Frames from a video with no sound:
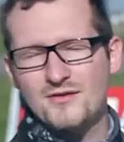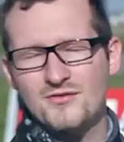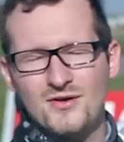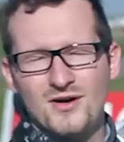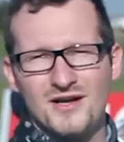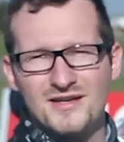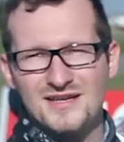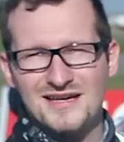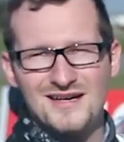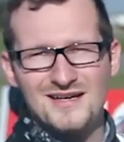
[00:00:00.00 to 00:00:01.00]
auf Dauer an,
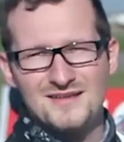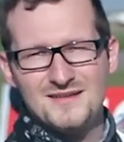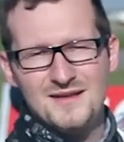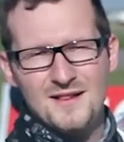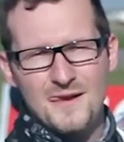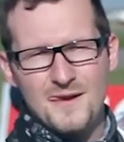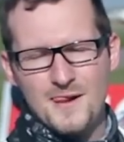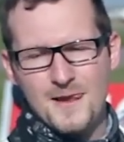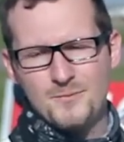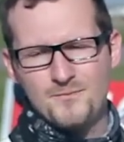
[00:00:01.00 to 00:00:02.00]
klar.
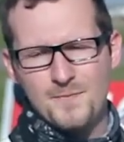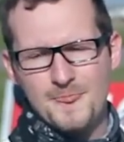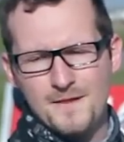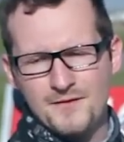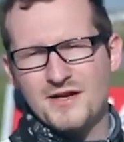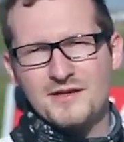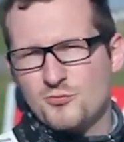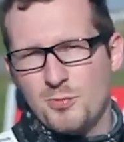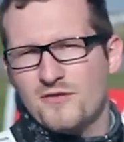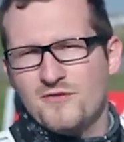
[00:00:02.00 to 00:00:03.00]
Ähm, ist halt eine
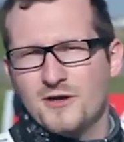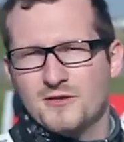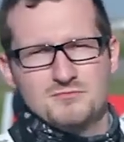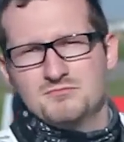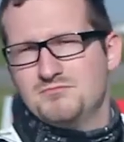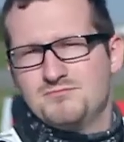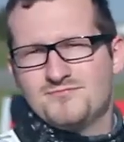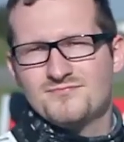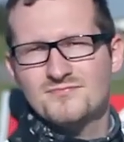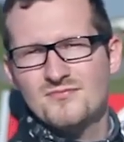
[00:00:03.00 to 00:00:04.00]
Sportpfeile.
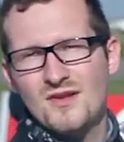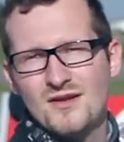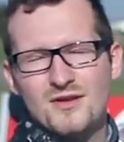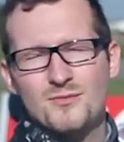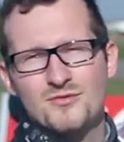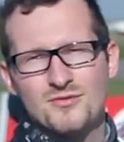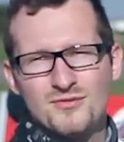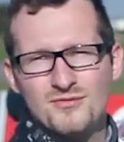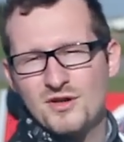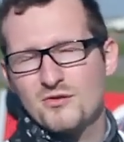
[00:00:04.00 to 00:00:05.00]
Damit
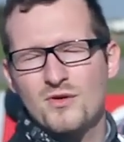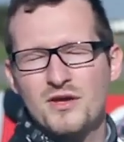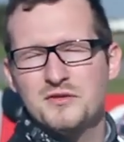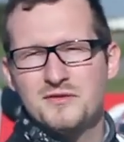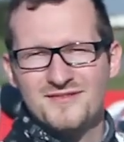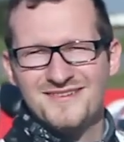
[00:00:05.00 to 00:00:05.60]
war zu rechnen.